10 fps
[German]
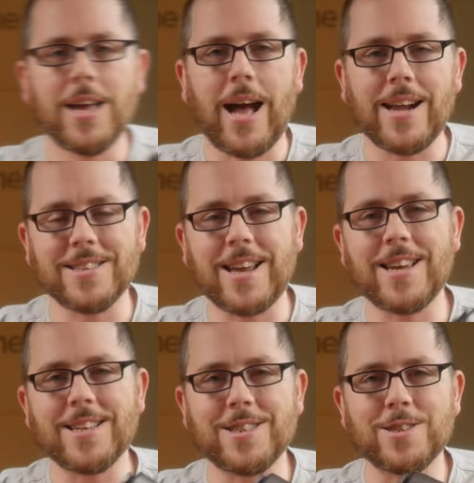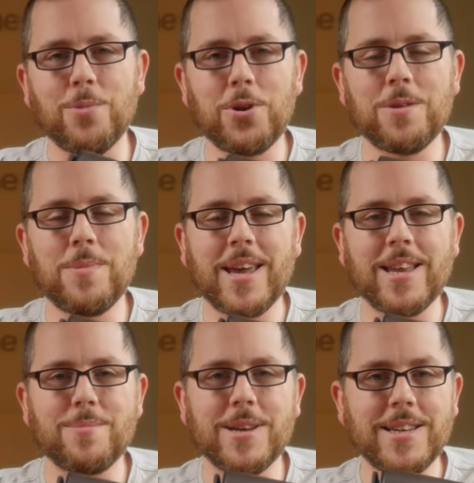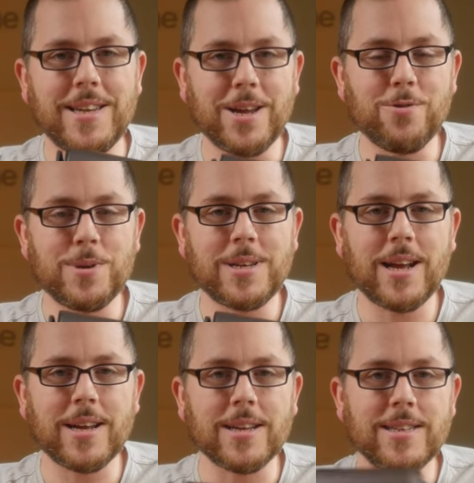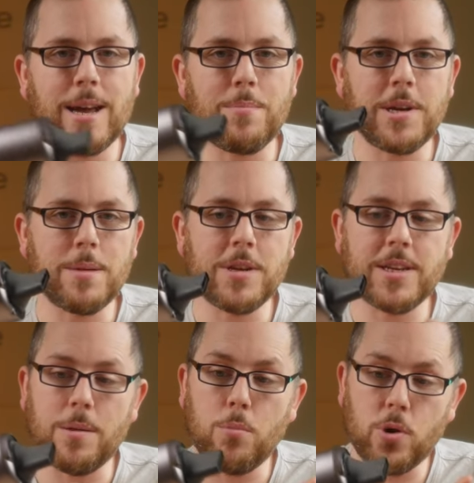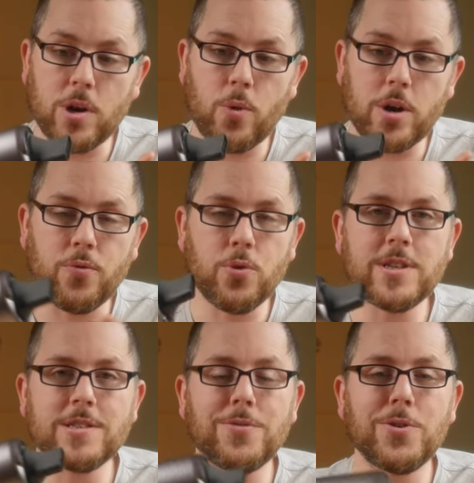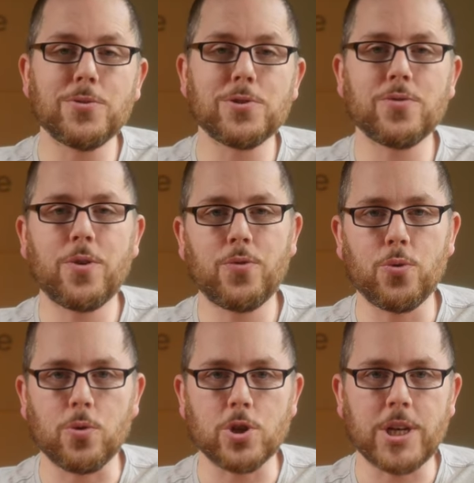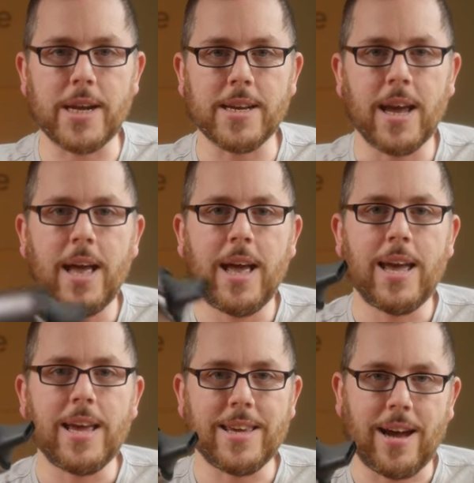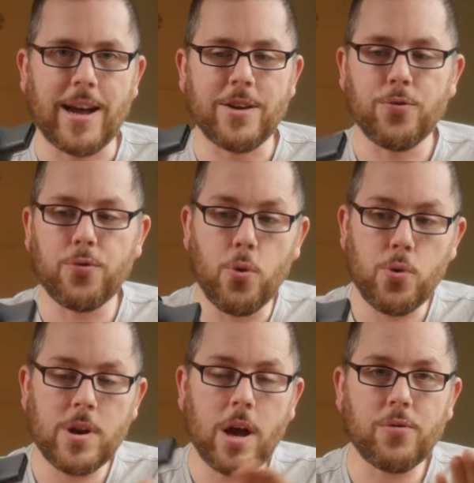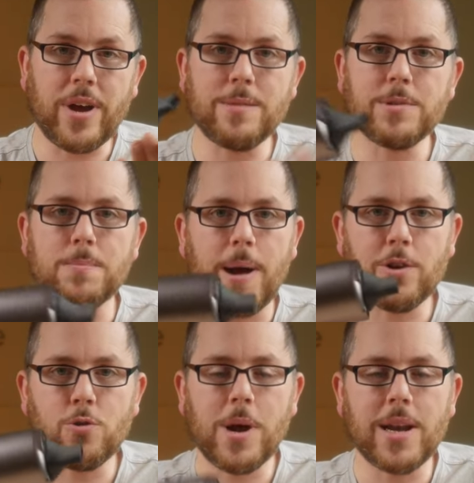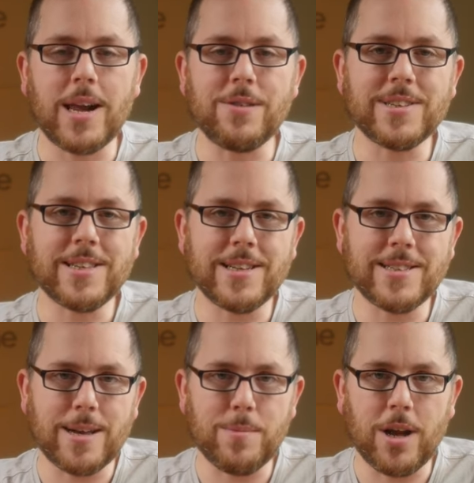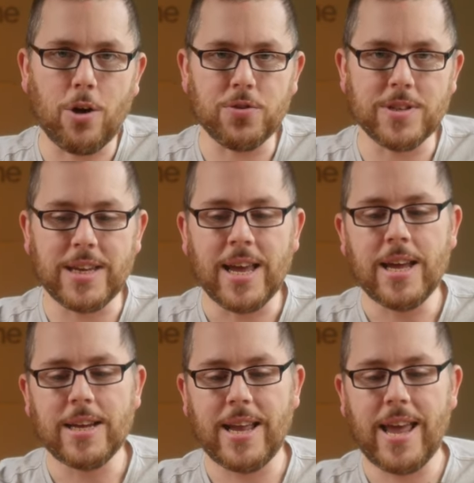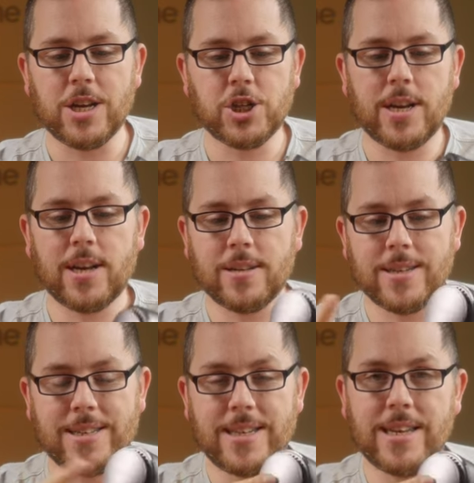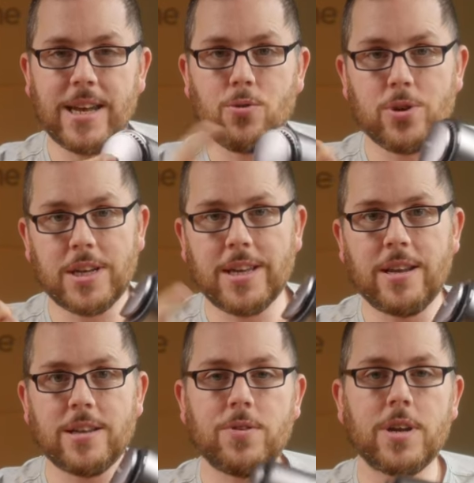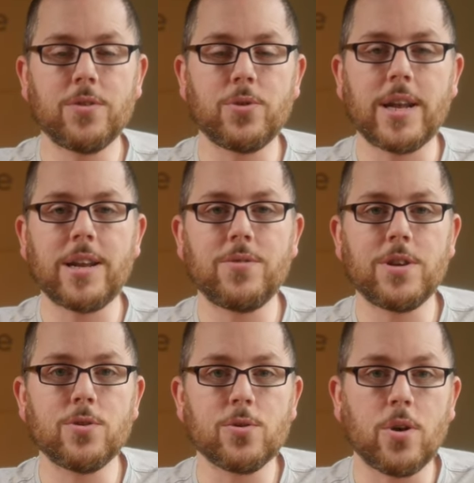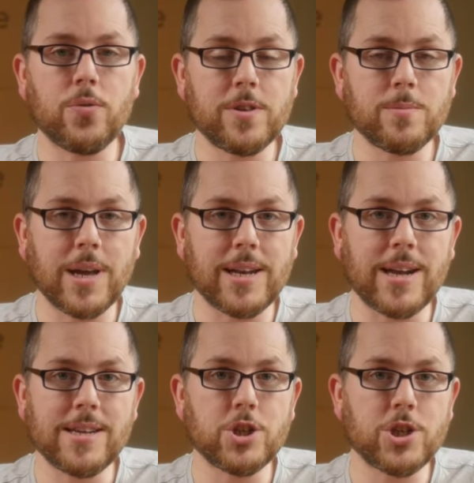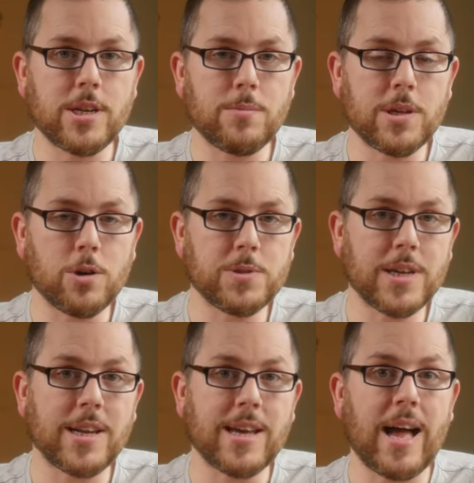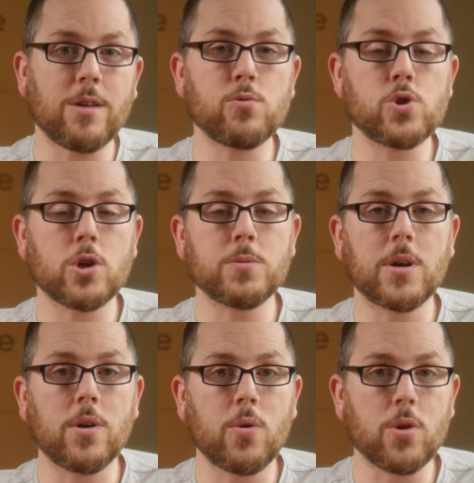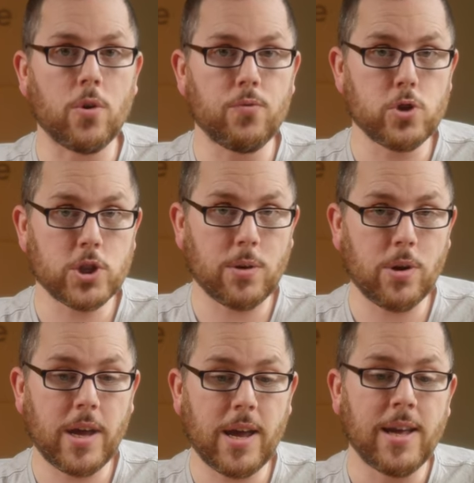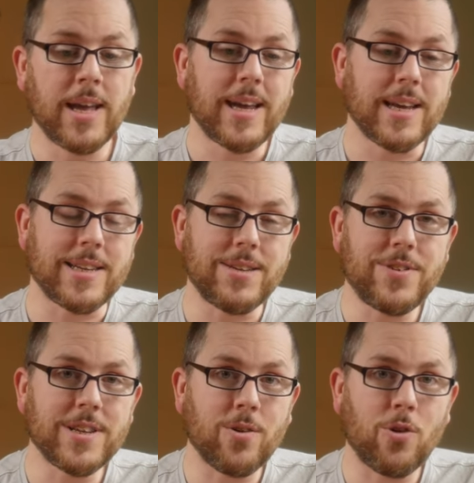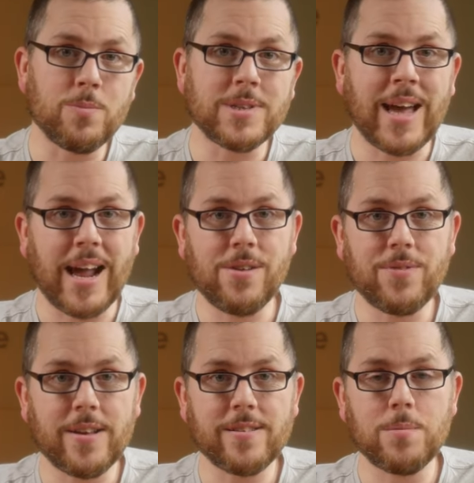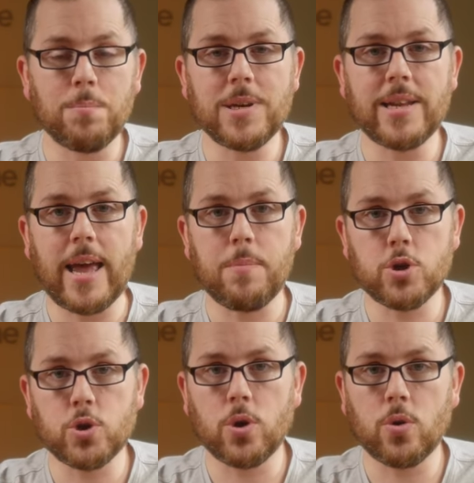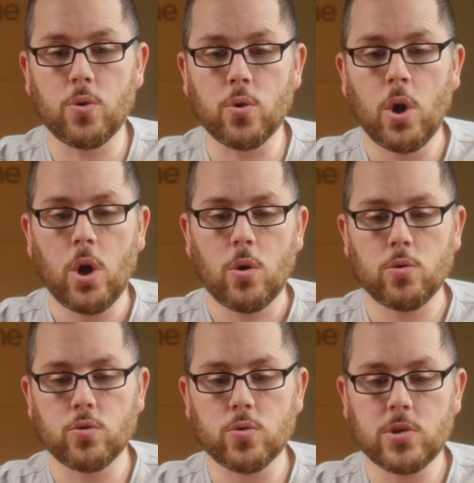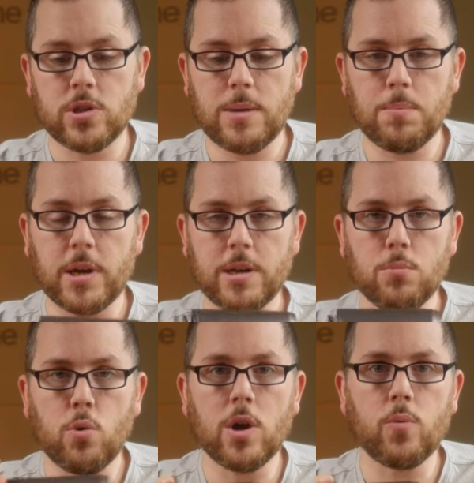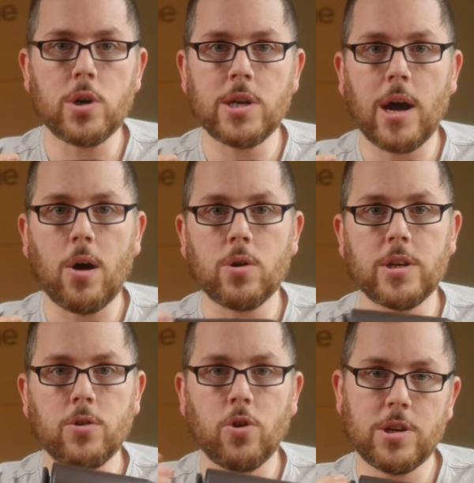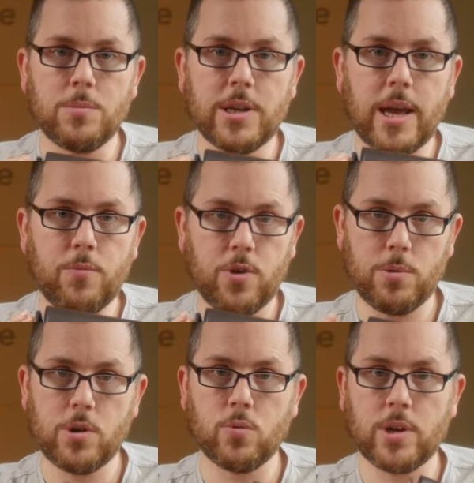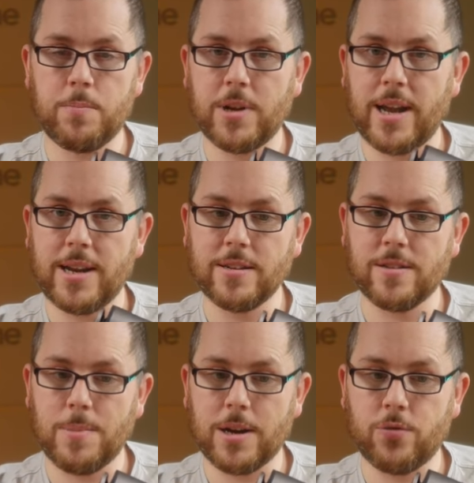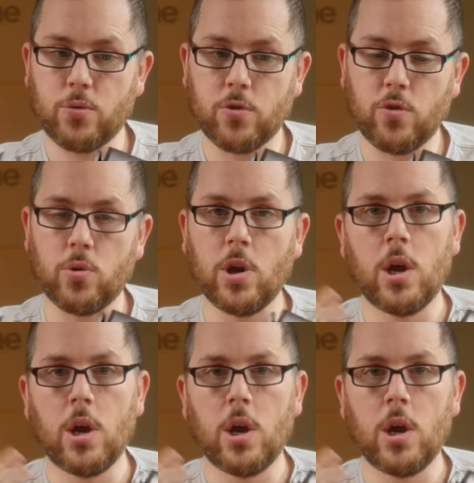Als allererstes möchte ich mich gerne bei Tineco bedanken, die haben mir nämlich den Moda One für dieses Video zur Verfügung gestellt. Ja, ein Föhn auf einem Smart Home Kanal, was hat es damit auf sich? Der Hersteller Tineco, den kennt ihr vielleicht von anderen Videos auf diesem Kanal, die stellen nämlich hauptsächlich Akkustaubsauger oder auch Wischsauger her, die wiederum teilweise mit App-Steuerung und so ist es eben bei dem Moda One hier auch, den könnt ihr mit einer App verbinden und habt dann einige smarte Funktionen